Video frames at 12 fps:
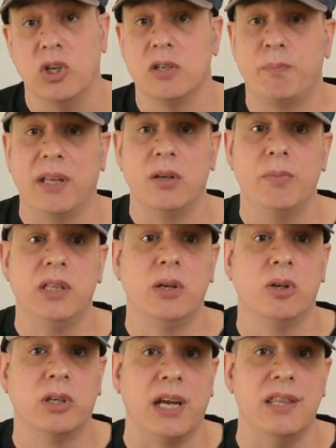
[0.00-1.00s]
¿En el espacio
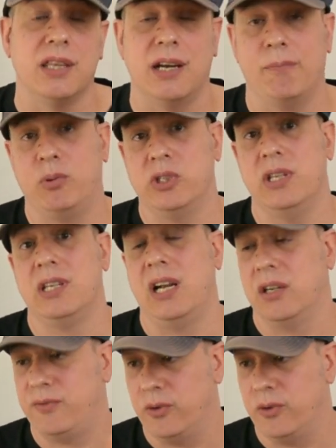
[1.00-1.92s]
métrico qué entran? Pues entran las